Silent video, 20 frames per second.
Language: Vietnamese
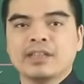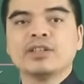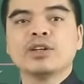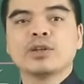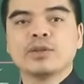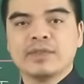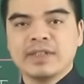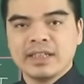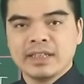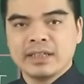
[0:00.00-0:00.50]

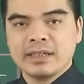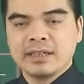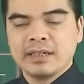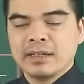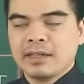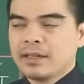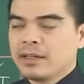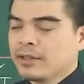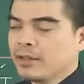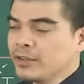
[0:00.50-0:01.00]
Thưa quý vị,
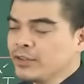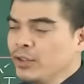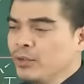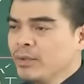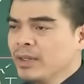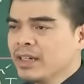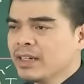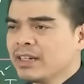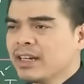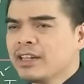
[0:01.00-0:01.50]
nói
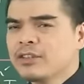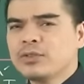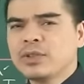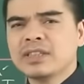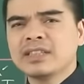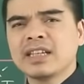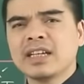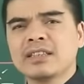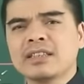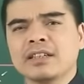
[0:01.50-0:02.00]
chung ấy, các
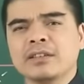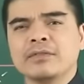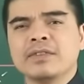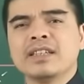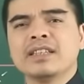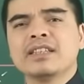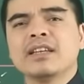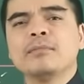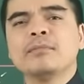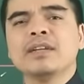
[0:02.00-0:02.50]
chuyên gia tử
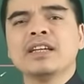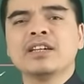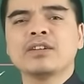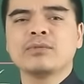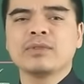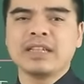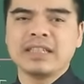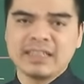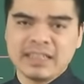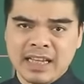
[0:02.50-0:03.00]
vi tâm linh
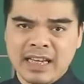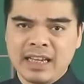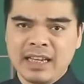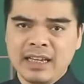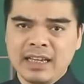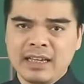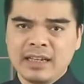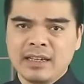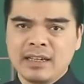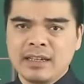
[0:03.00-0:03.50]
cũng đánh
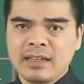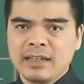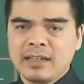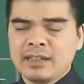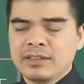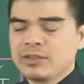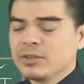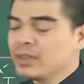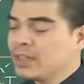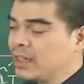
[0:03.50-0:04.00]
giá
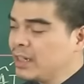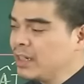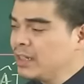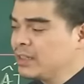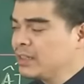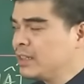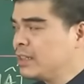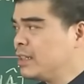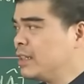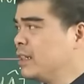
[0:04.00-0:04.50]
cho thấy
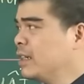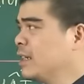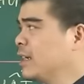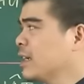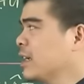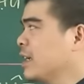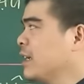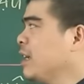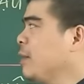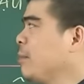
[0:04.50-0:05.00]
là
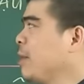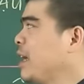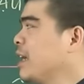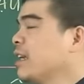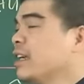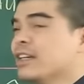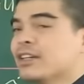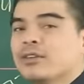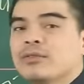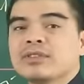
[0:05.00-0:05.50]
cái năm
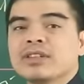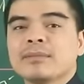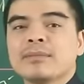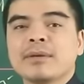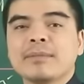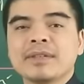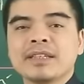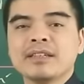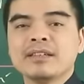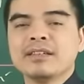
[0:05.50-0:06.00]

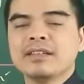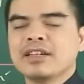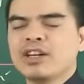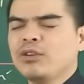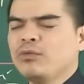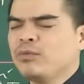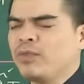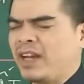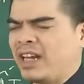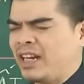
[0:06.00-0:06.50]
2024
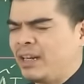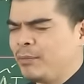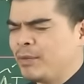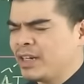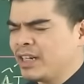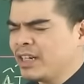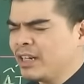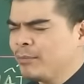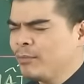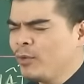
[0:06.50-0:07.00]
không phải là
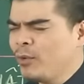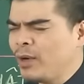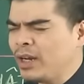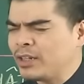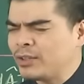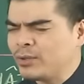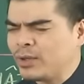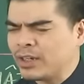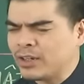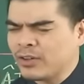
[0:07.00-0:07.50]
một cái năm
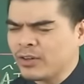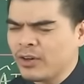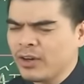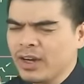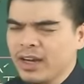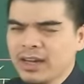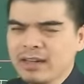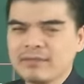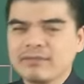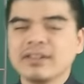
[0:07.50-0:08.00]
hoàn toàn khó
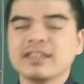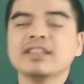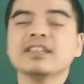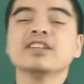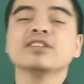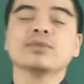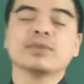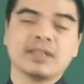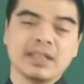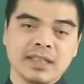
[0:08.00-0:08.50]
khăn với
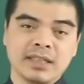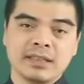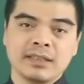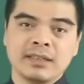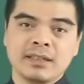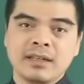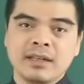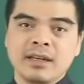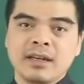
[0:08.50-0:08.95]
những người tuổi Thìn,